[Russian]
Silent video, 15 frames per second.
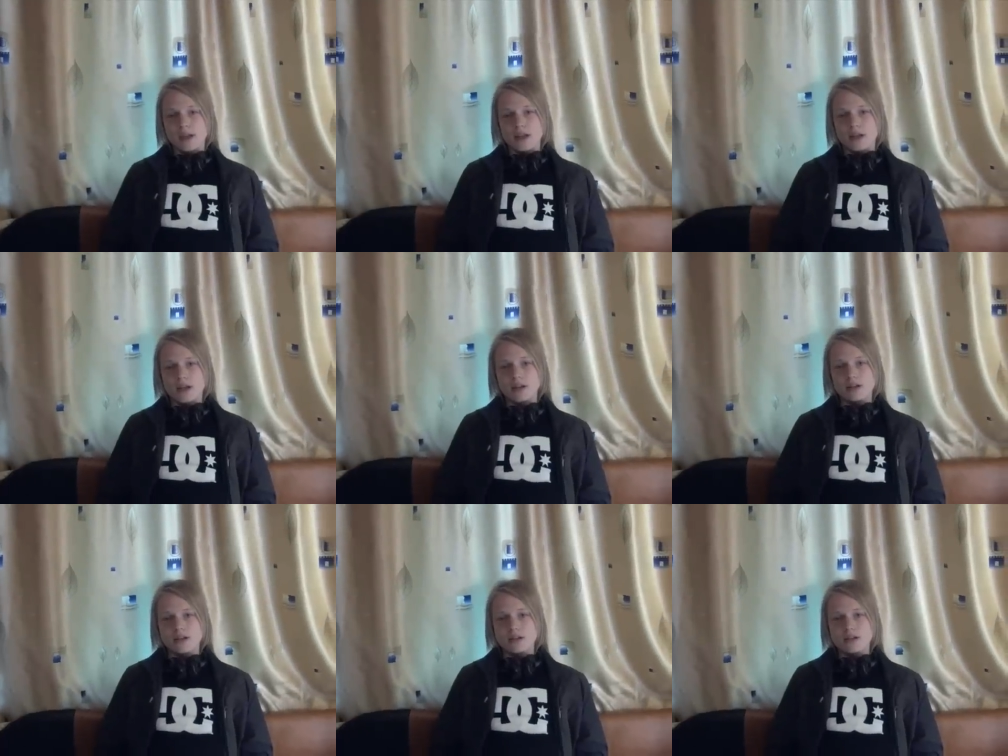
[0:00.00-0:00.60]
И
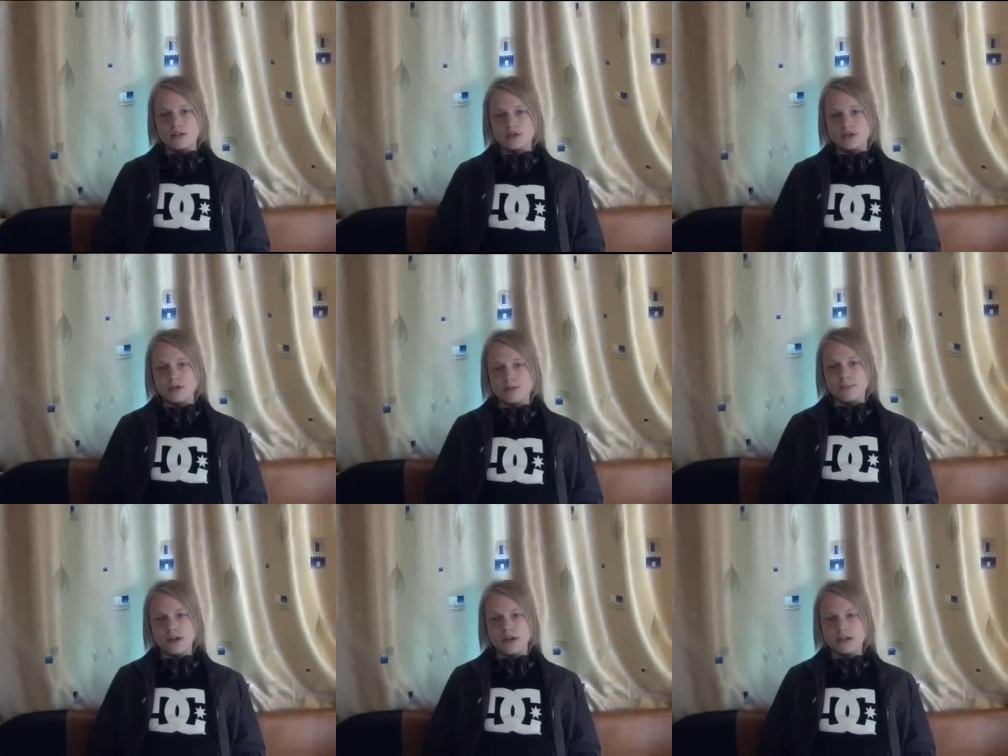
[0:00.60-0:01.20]
я надеюсь,
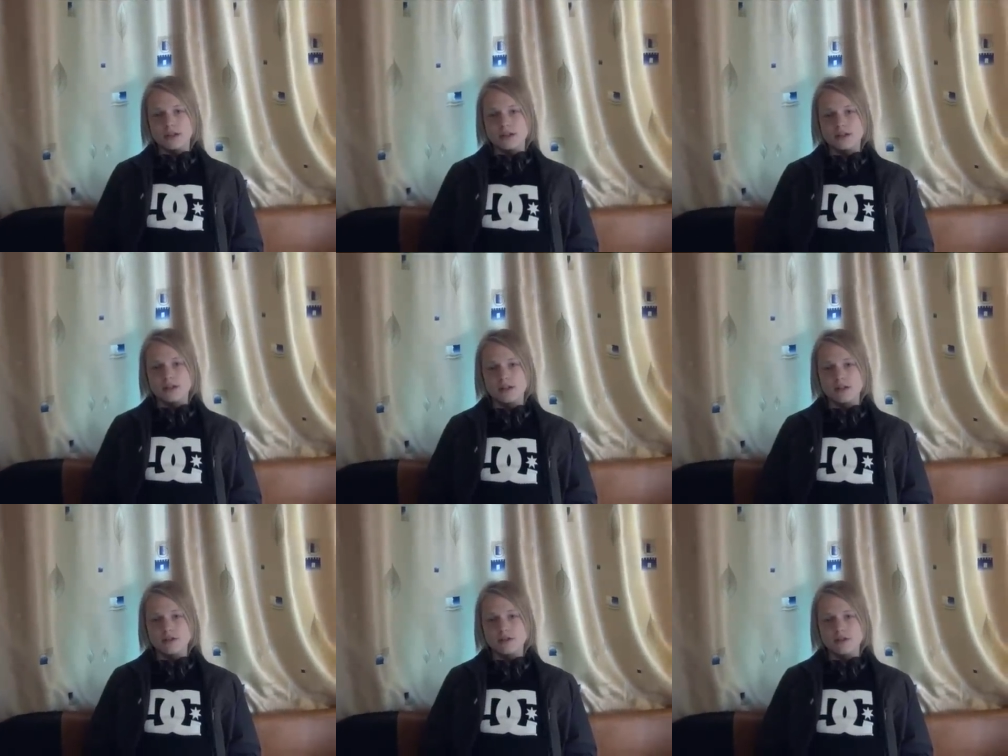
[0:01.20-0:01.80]
что парни
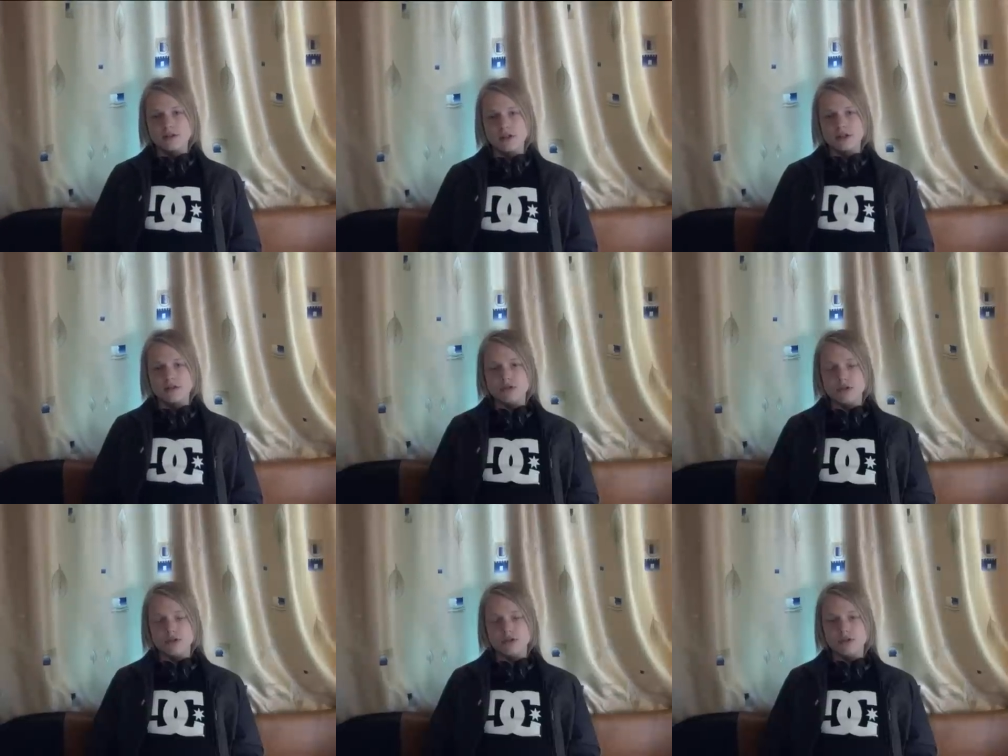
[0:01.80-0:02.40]
сделают
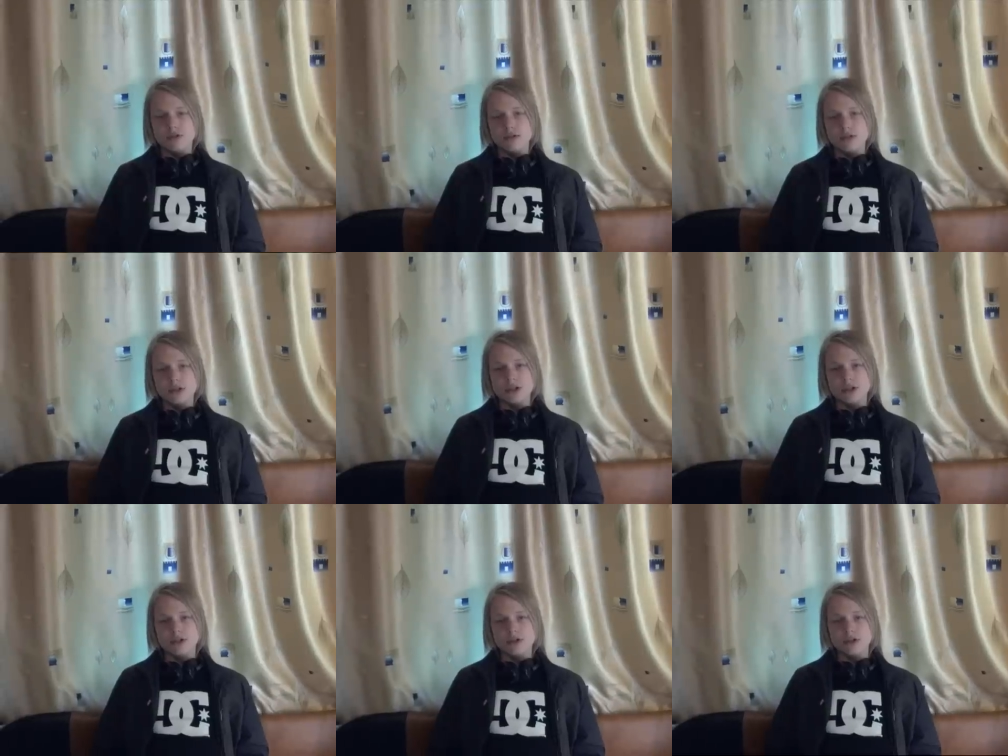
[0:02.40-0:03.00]
достойную вещь,
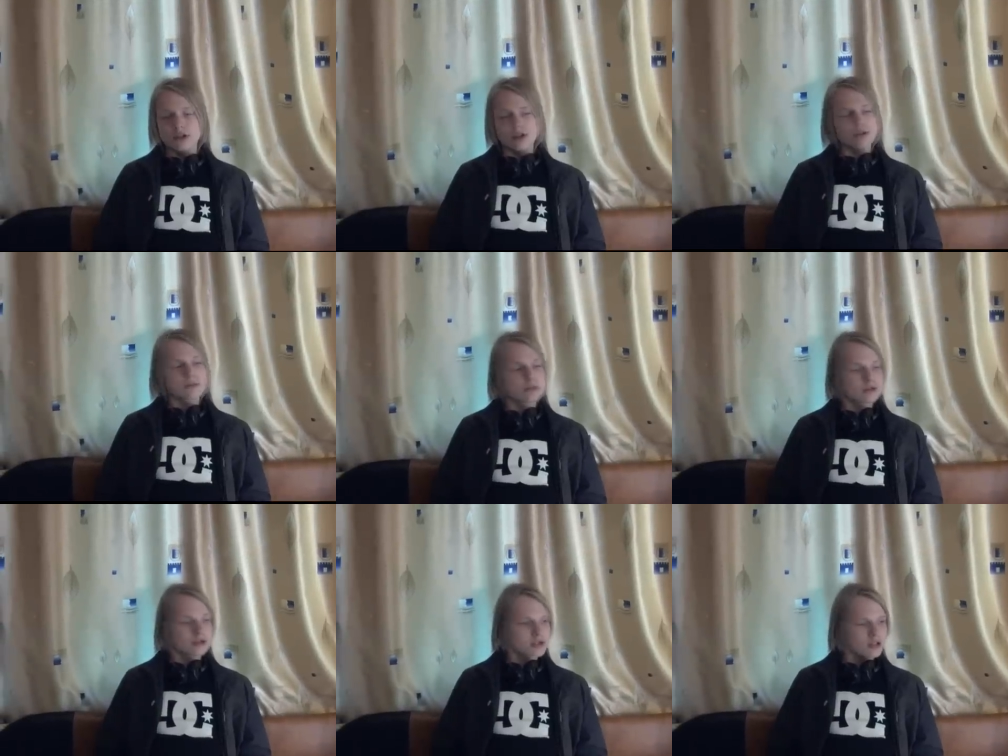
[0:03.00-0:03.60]
которую... А,
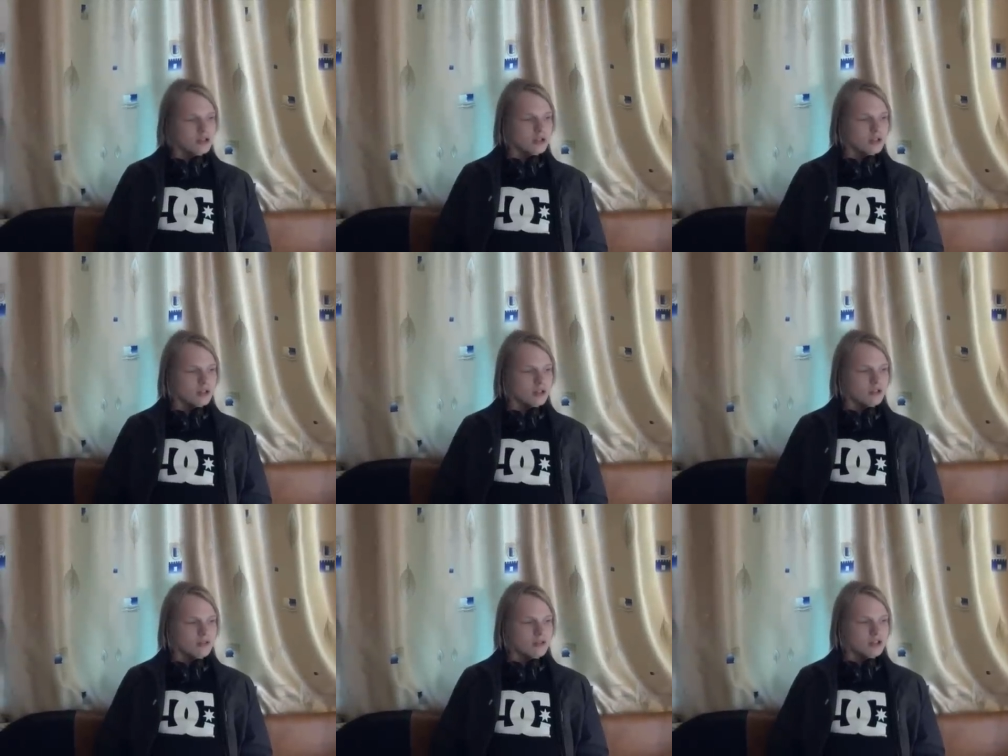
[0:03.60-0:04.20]
мы уже
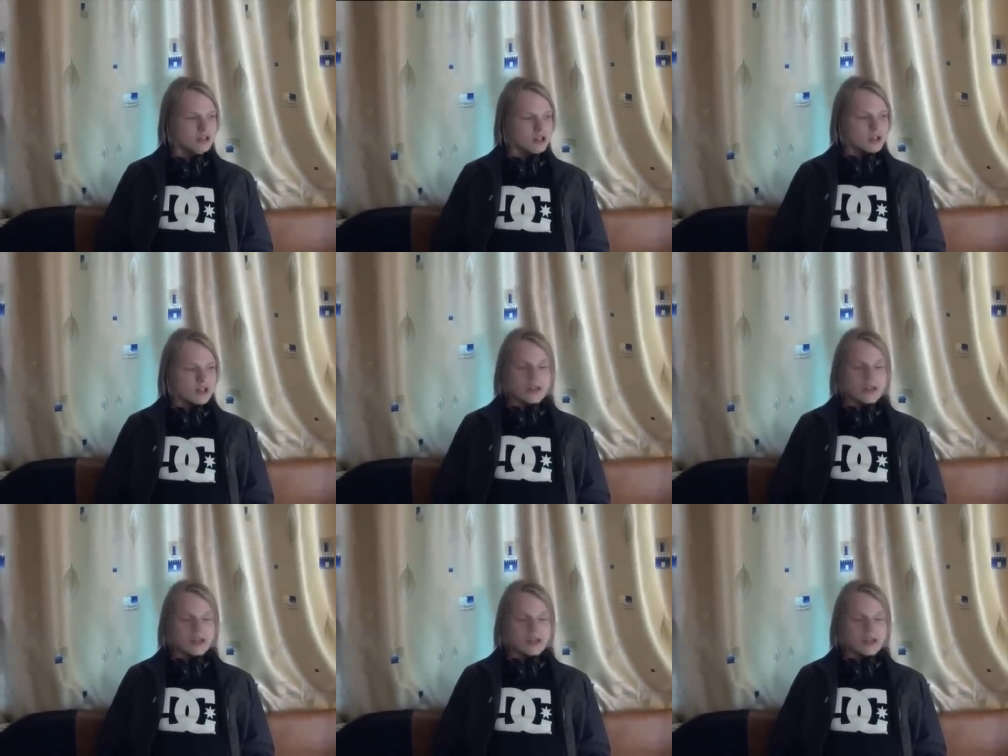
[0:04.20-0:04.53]
сделали вещь.